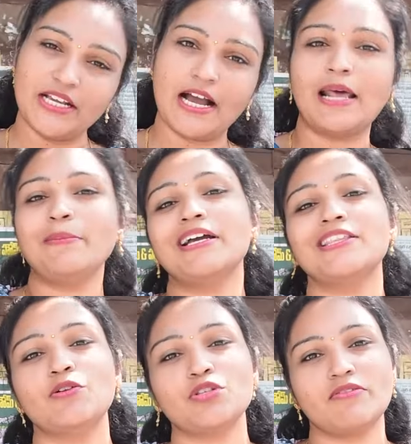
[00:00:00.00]
ఈ కార్మిక
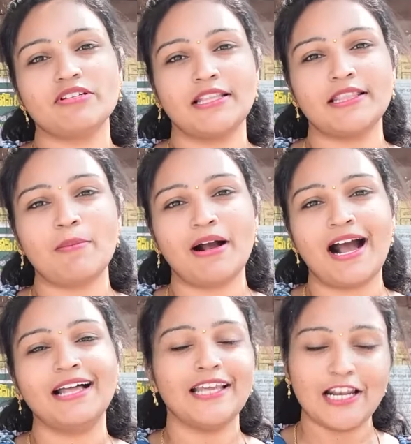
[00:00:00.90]
దినోత్సవ
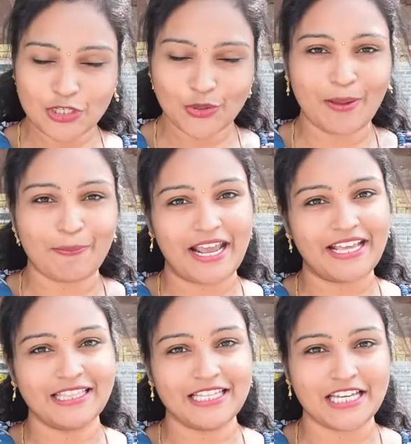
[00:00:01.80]
సందర్భంగా తెలుసుకునే
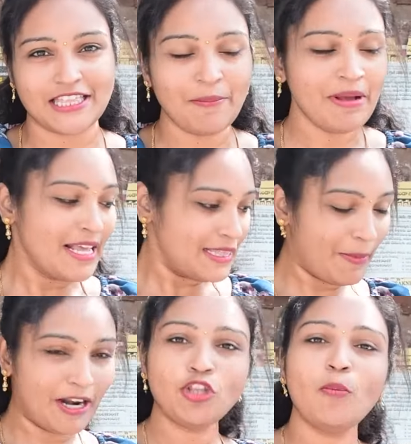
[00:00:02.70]
ప్రయత్నం చేద్దాం
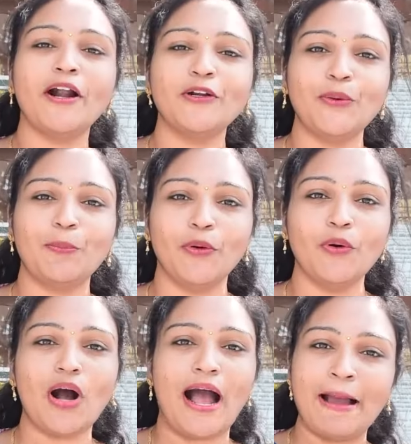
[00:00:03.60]
మనతో పాటు ఇప్పుడు
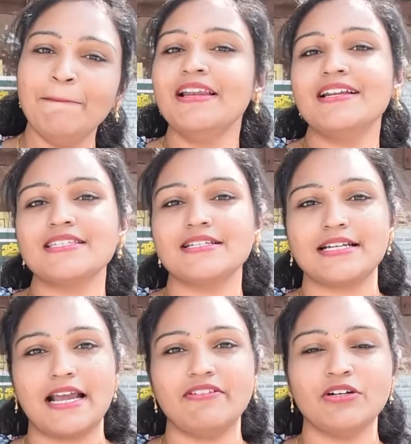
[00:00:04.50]
అంబులెన్స్
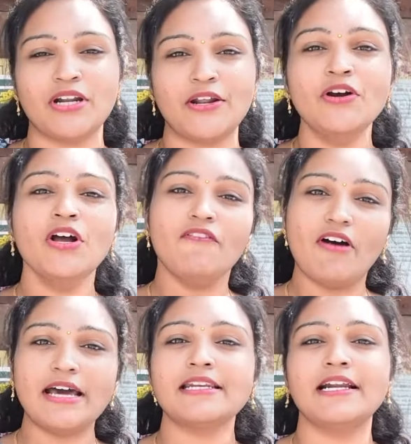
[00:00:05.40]
డ్రైవర్ ఉన్నారు
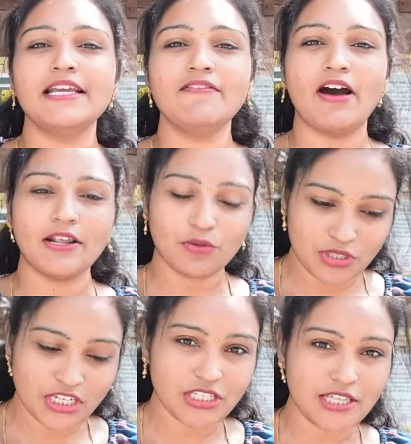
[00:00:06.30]
వారిని అడిగి వారి
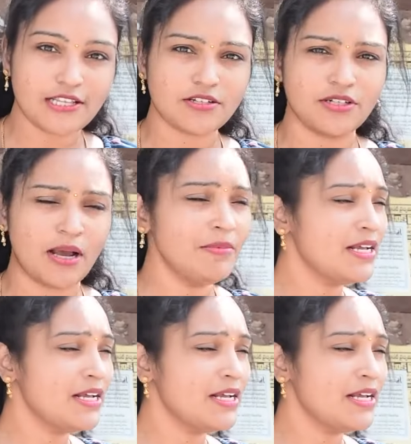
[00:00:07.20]
ఉద్దేశం తెలుసుకుందాం